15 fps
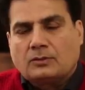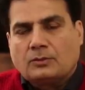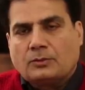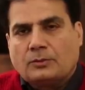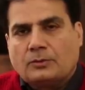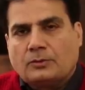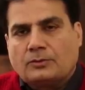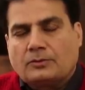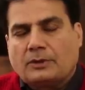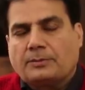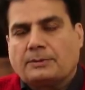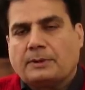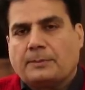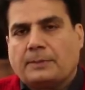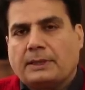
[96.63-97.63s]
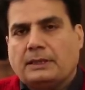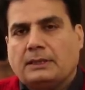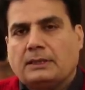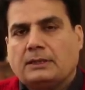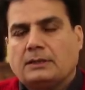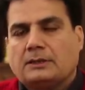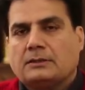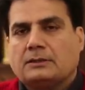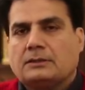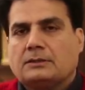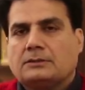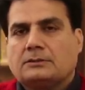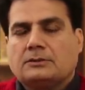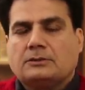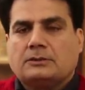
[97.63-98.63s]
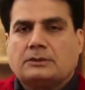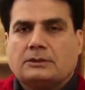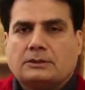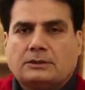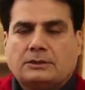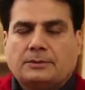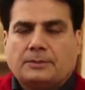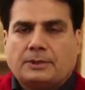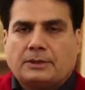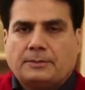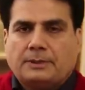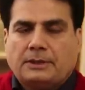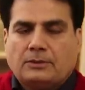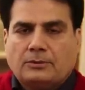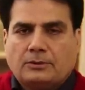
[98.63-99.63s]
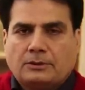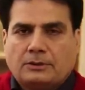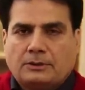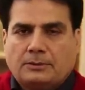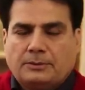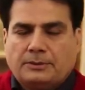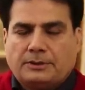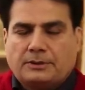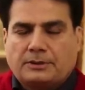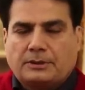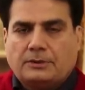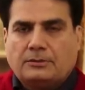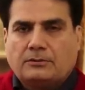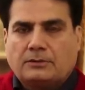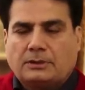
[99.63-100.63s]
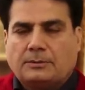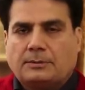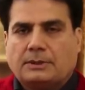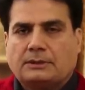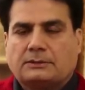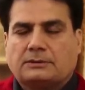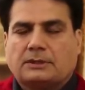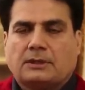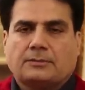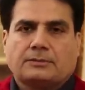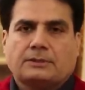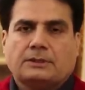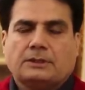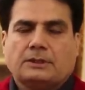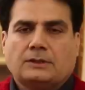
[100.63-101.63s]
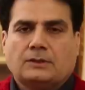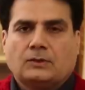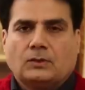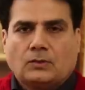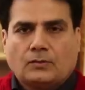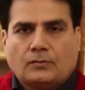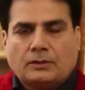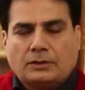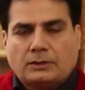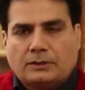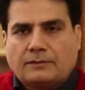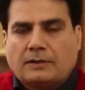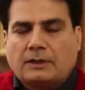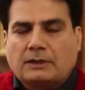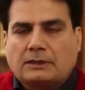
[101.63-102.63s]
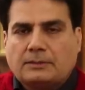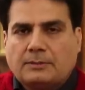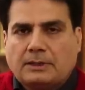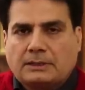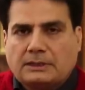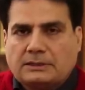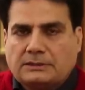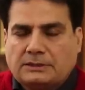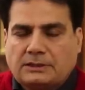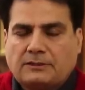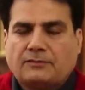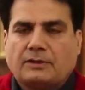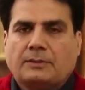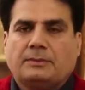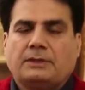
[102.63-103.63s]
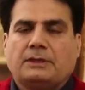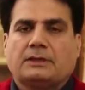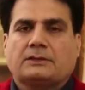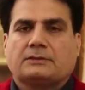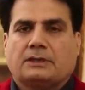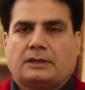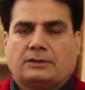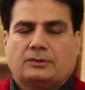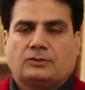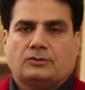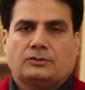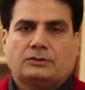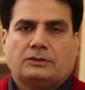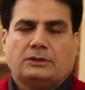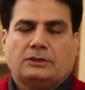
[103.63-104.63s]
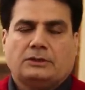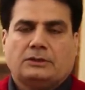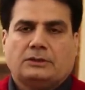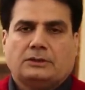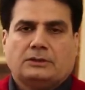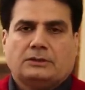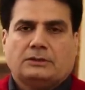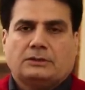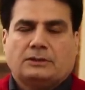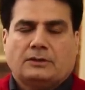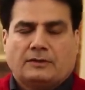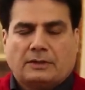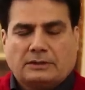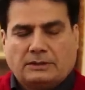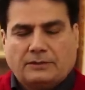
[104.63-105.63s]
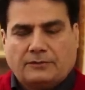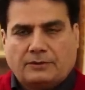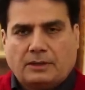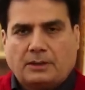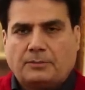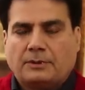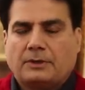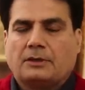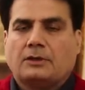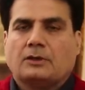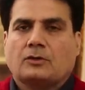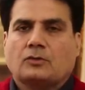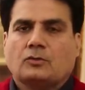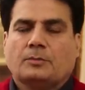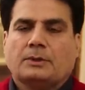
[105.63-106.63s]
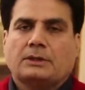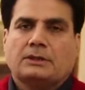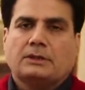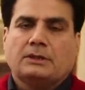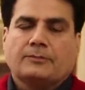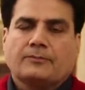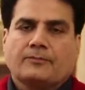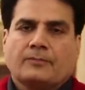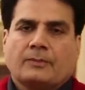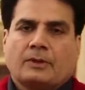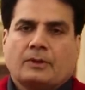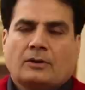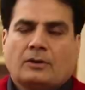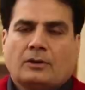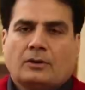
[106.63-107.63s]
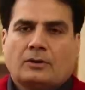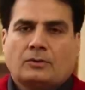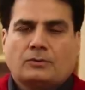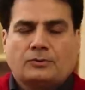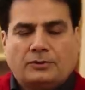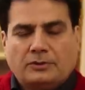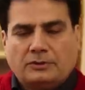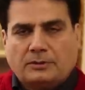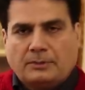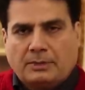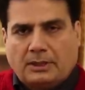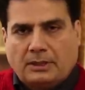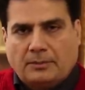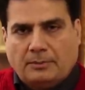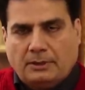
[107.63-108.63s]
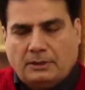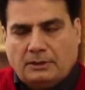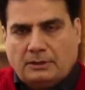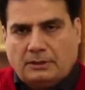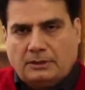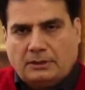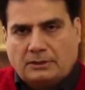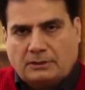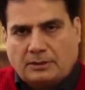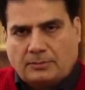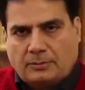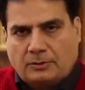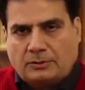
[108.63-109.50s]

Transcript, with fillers: तो सबसे पहले जो इनकी भेड़ हुई थी मीर शकील रहमान साहब की वो इतफाक़ की बात है शरीफ फैमिली के साथ ही हुई थी नवाज शरीफ साहब ही की हुकूमत थी और उसी ज़माने में ये सब